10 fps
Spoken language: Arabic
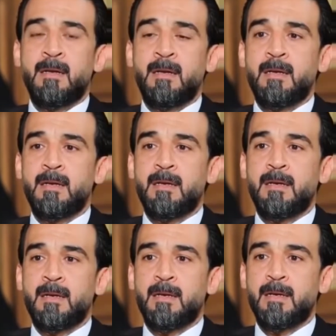آه،
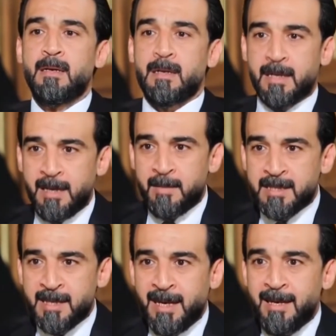
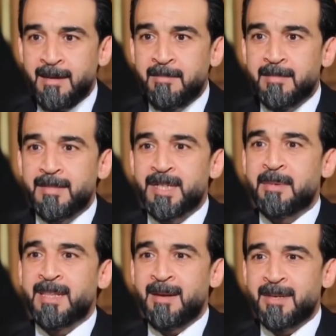كلمة زعيم
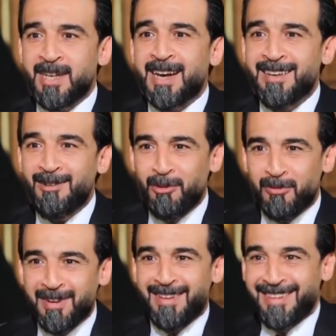جابت لنا مشاكل
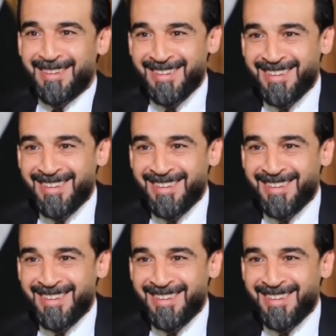عوفها